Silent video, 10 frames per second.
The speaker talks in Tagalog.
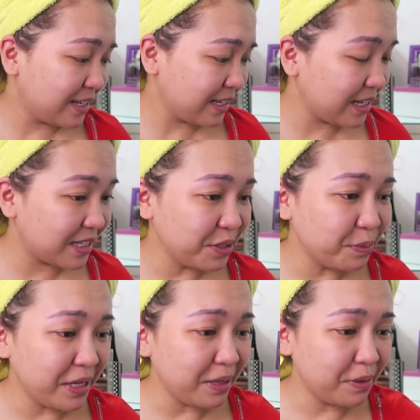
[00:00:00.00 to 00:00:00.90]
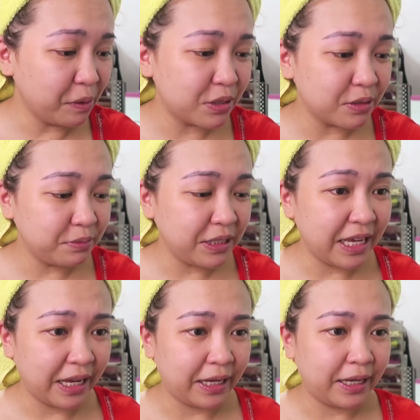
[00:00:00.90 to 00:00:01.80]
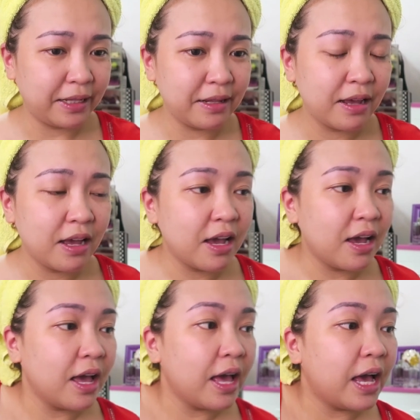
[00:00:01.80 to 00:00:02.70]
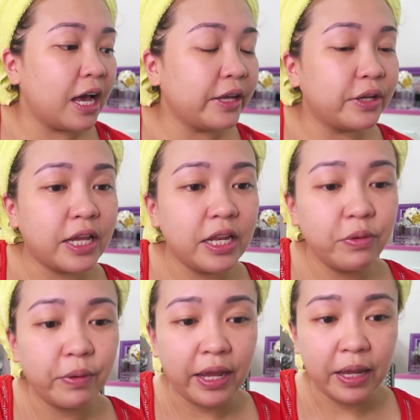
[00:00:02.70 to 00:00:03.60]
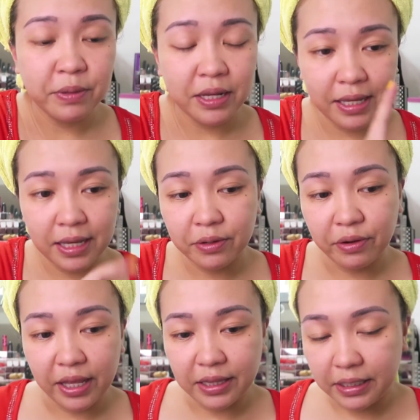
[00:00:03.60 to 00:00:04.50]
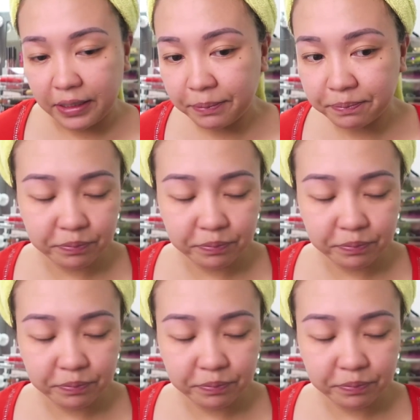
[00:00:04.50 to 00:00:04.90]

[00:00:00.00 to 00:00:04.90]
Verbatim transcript: Nagagets niyo ba ibig ko sabihin? Ayun. Anyway, I'm gonna get ready.